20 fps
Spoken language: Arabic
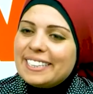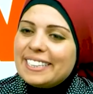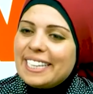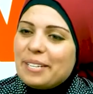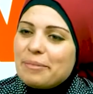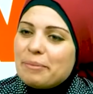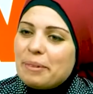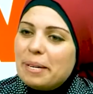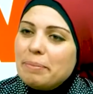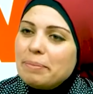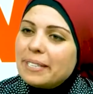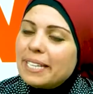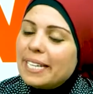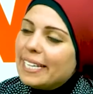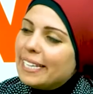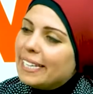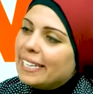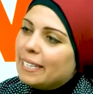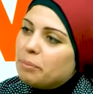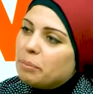طيب
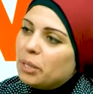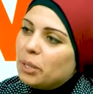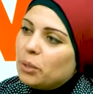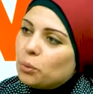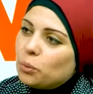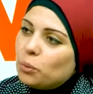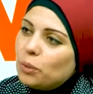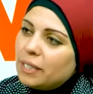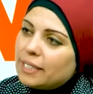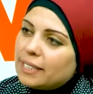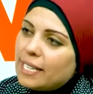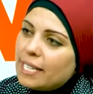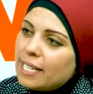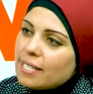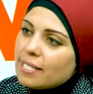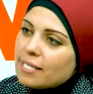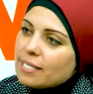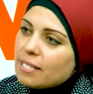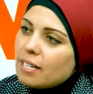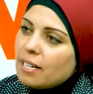امتى اللي بنقول ده
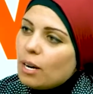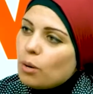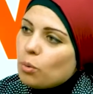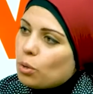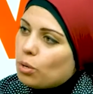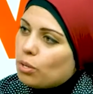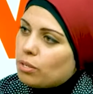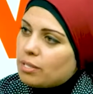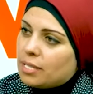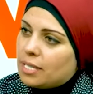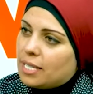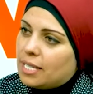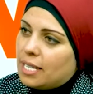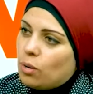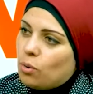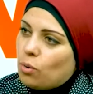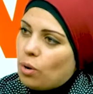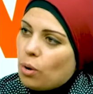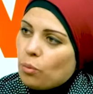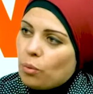صلع وراثي
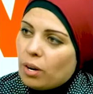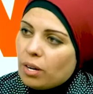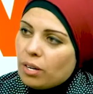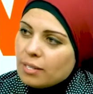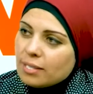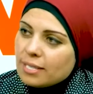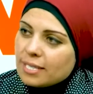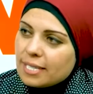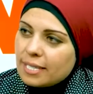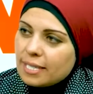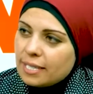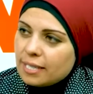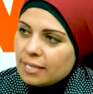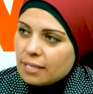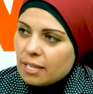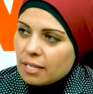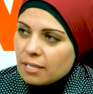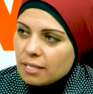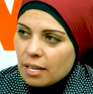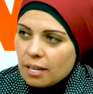او او خلاص دي
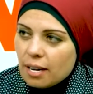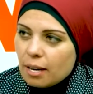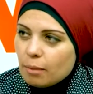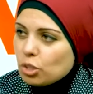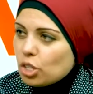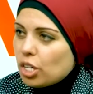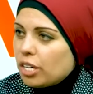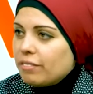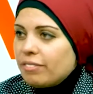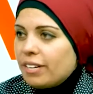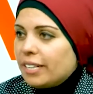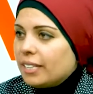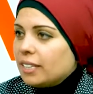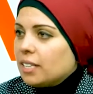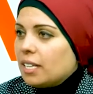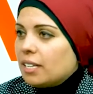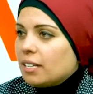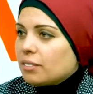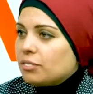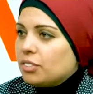ده صلع مش هينفع
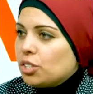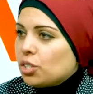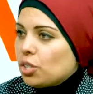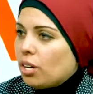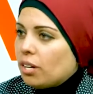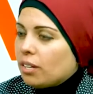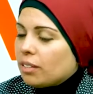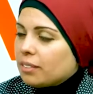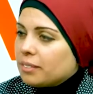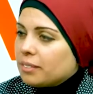يطلع فيه شعر